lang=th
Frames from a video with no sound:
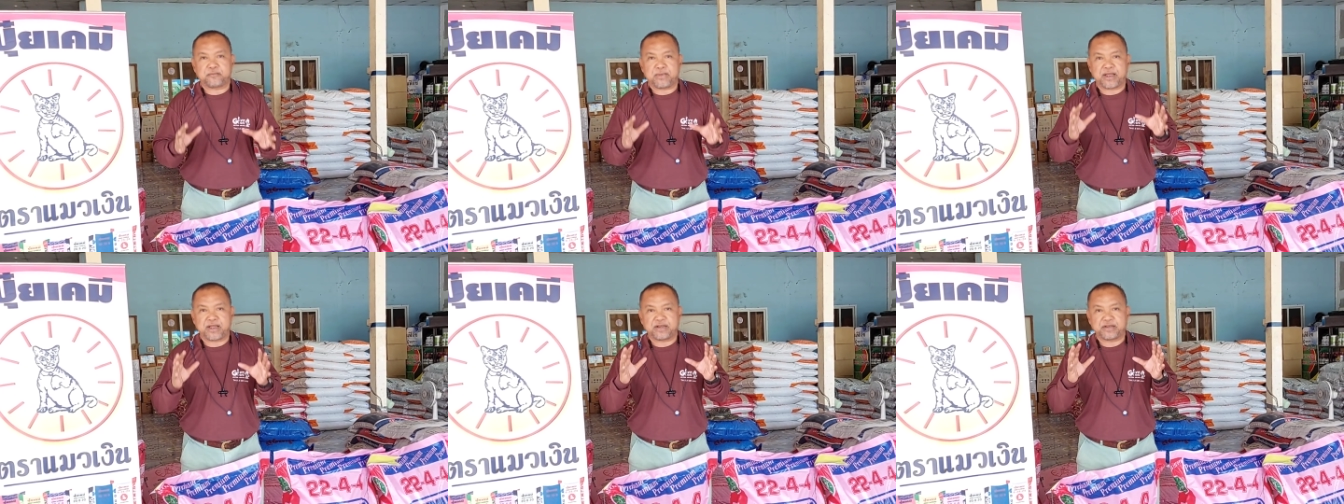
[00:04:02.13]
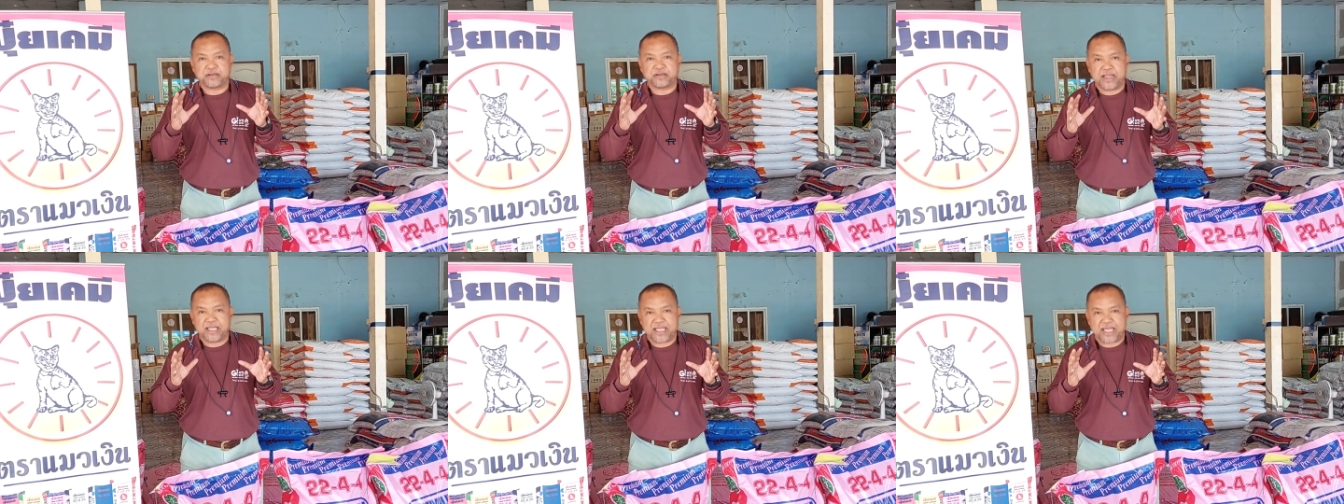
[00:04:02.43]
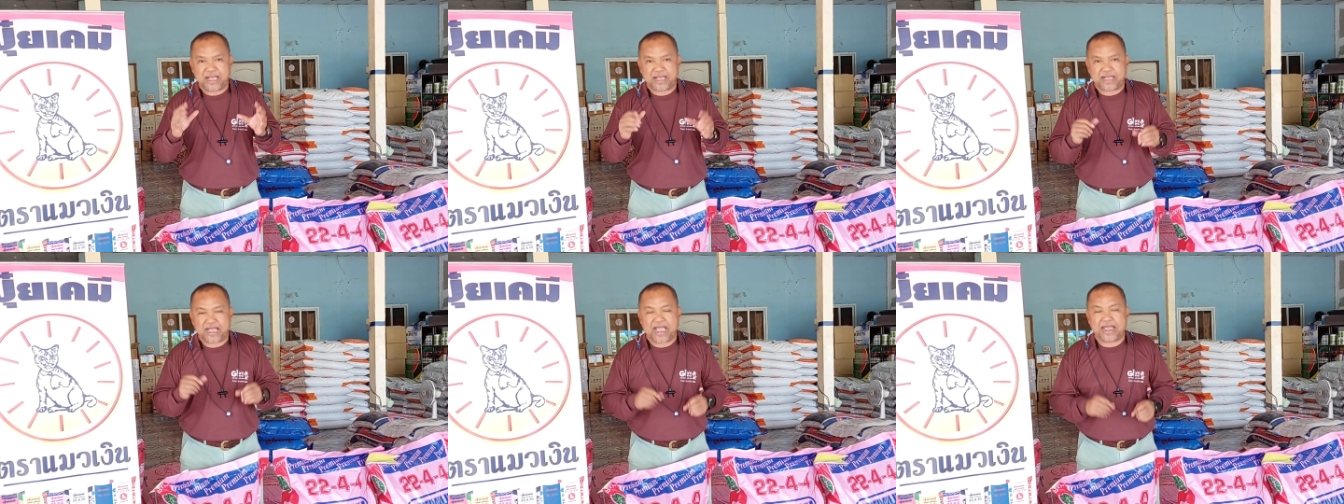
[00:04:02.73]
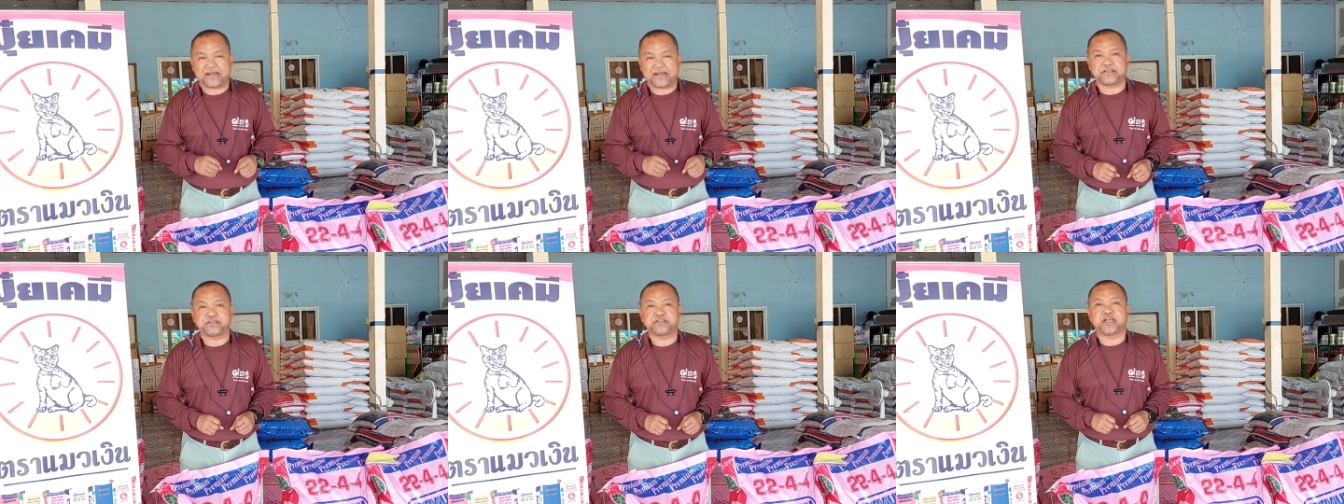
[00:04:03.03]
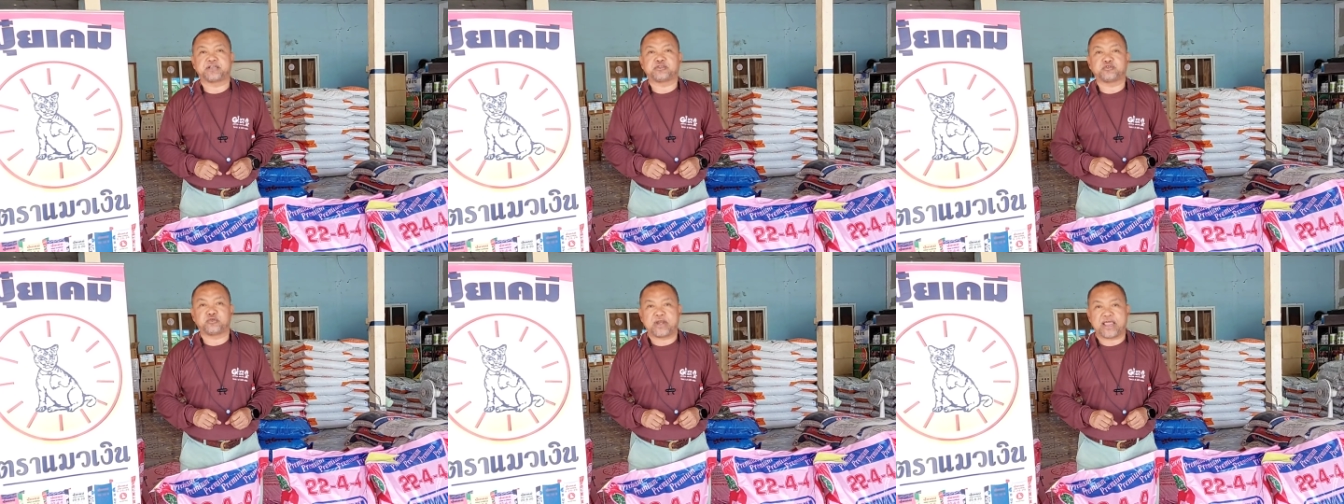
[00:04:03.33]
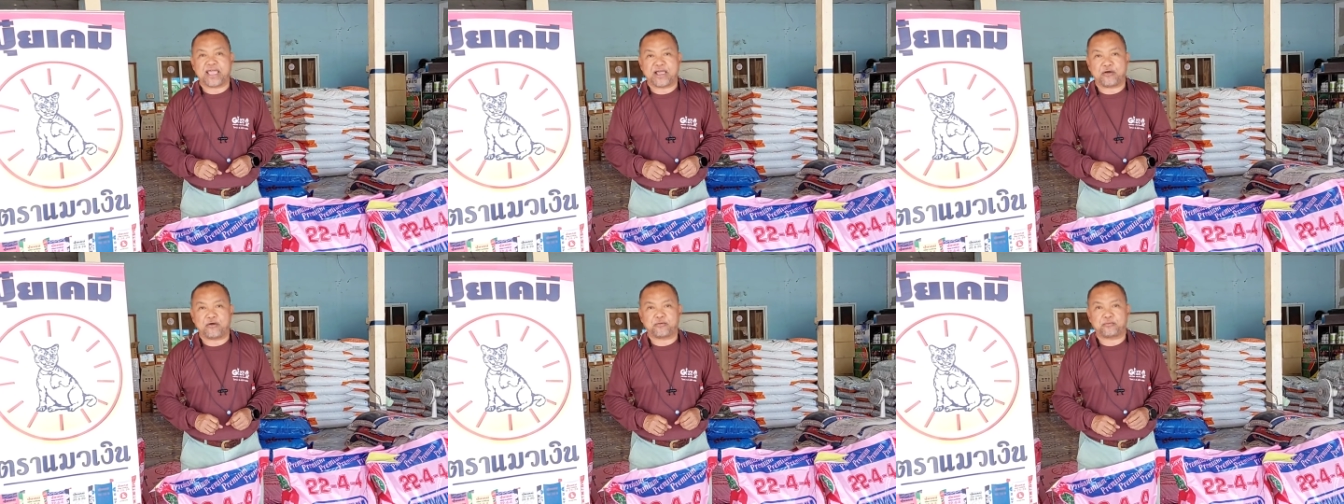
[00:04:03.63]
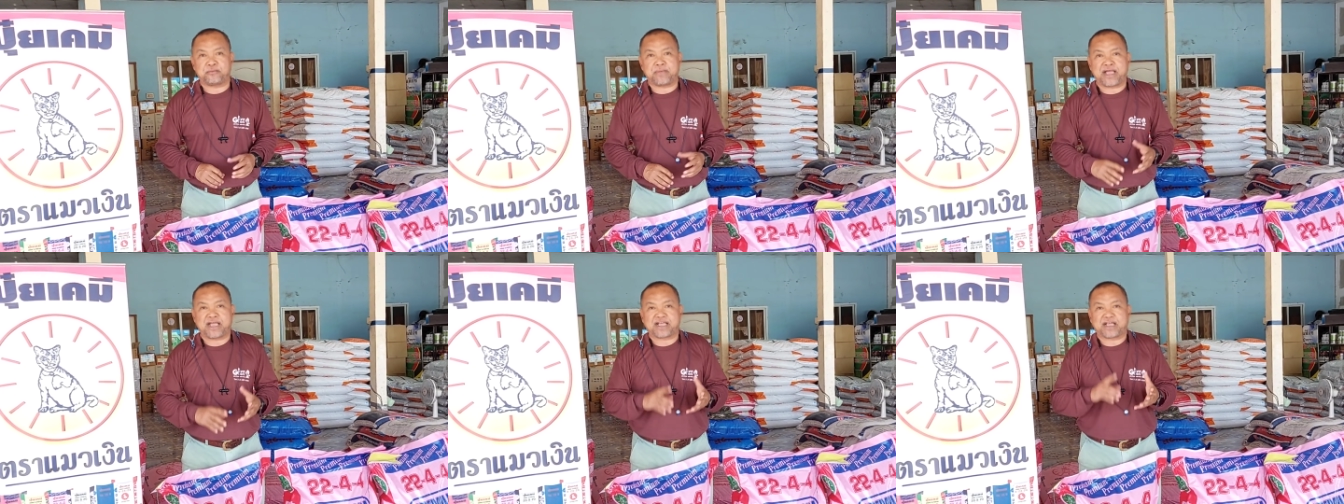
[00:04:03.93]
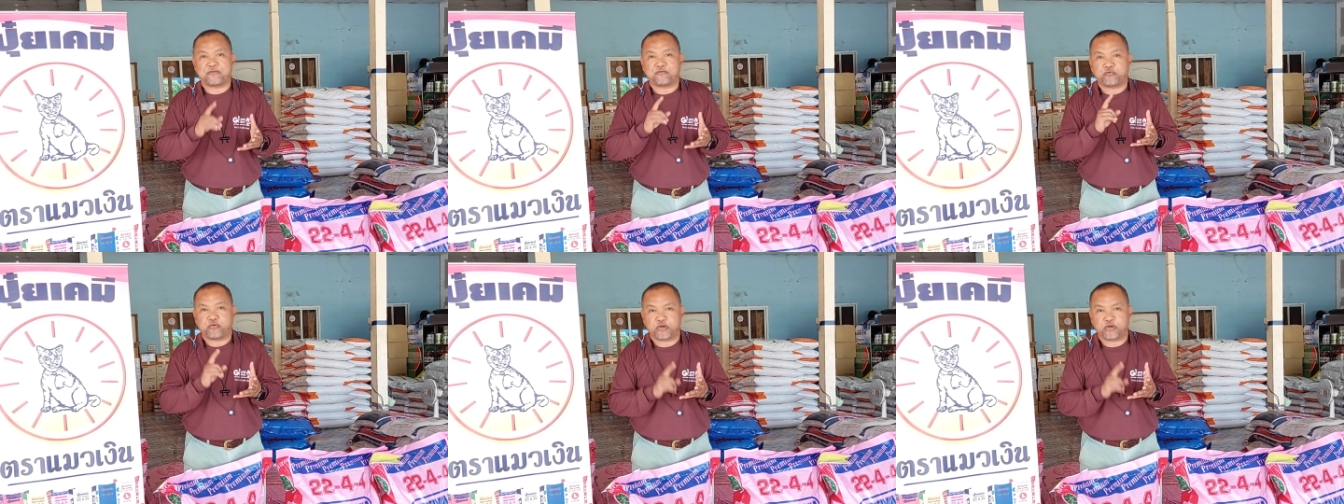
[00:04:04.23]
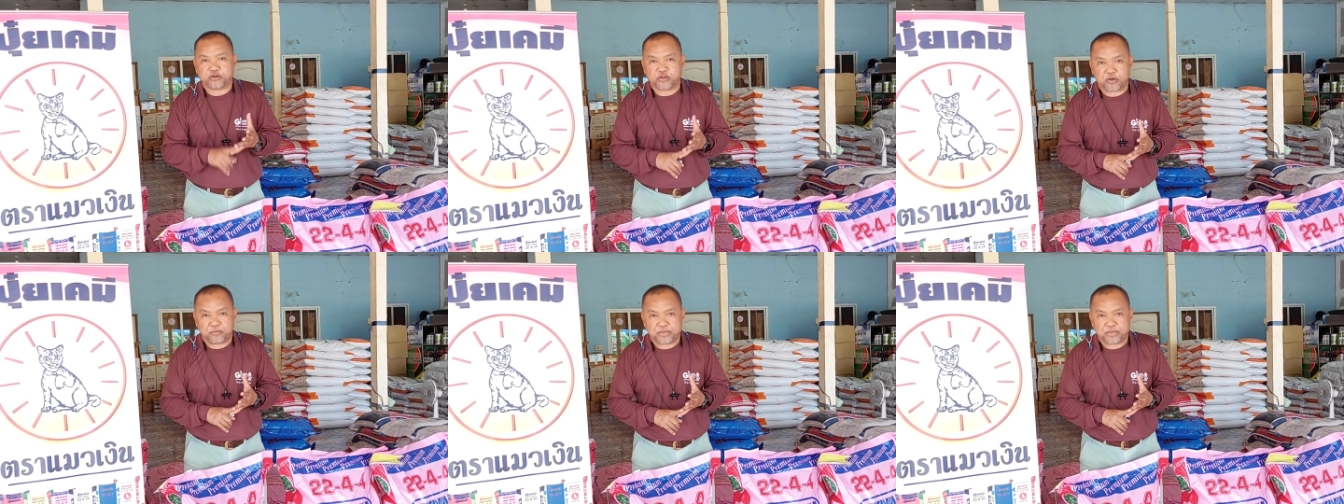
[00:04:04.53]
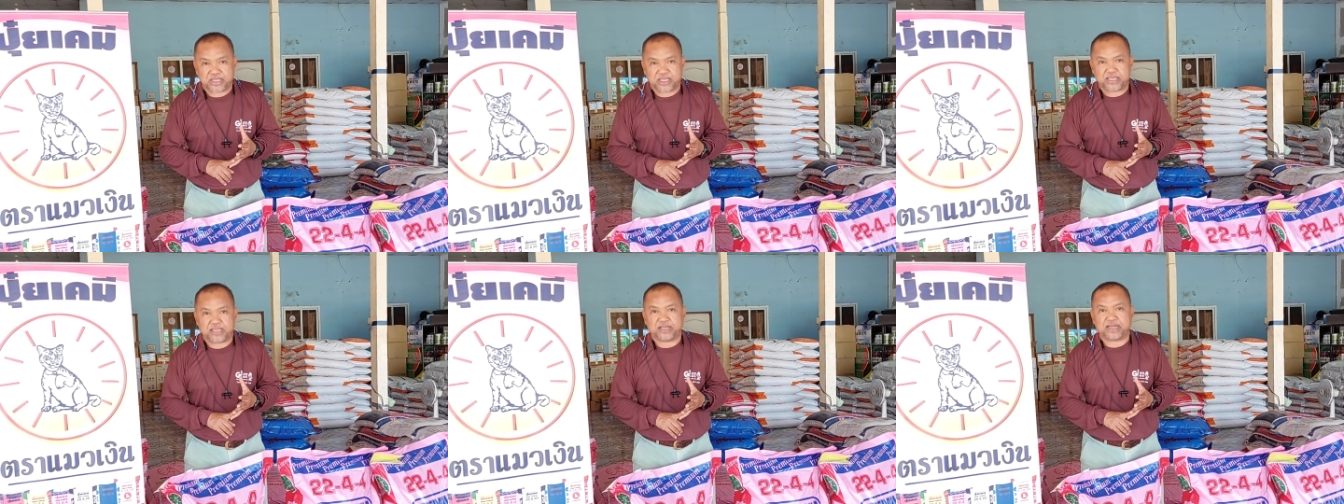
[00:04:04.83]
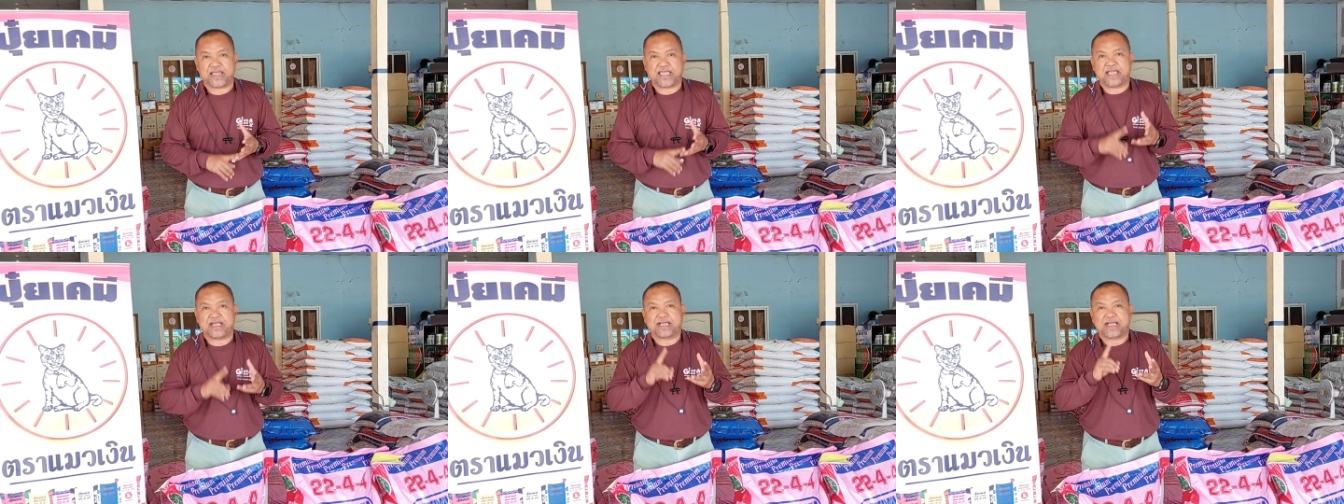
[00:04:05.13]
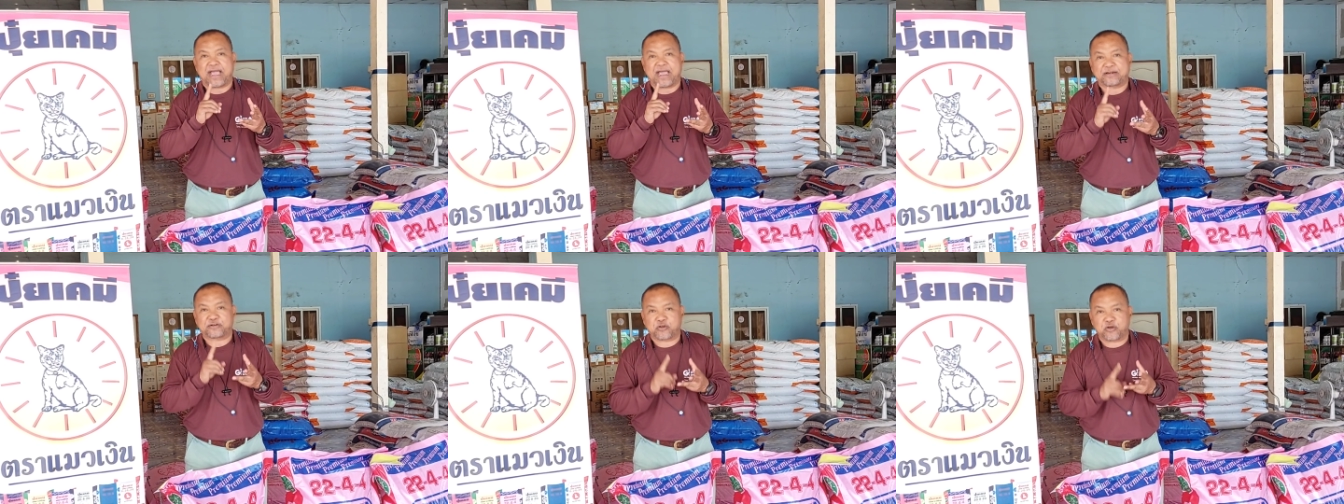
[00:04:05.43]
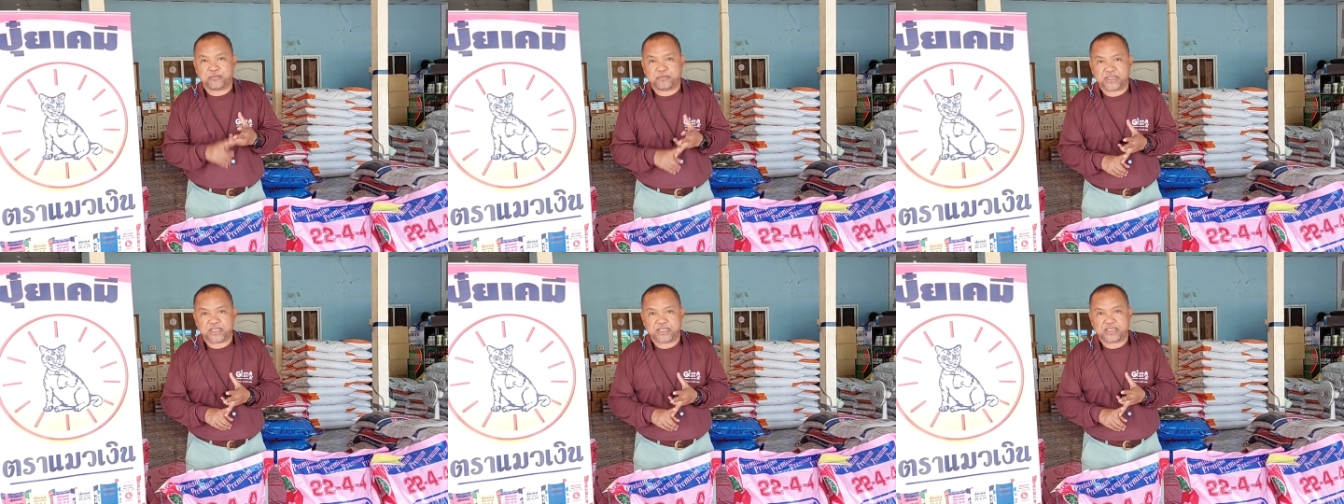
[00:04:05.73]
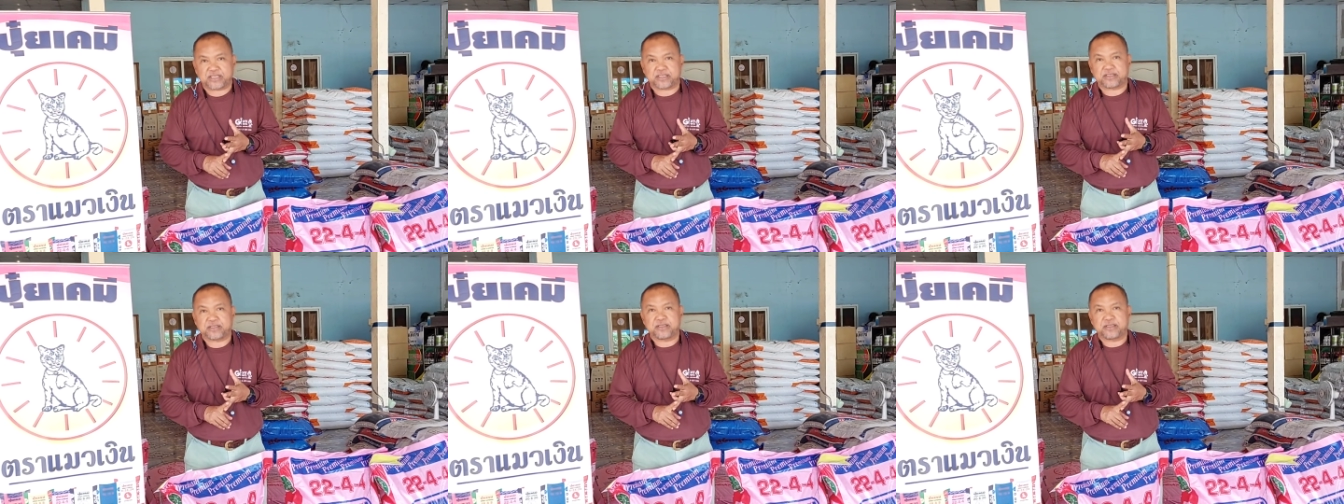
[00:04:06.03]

มันในอากาศเยอะอยู่แล้วมากับฝนก็มีในอากาศก็มี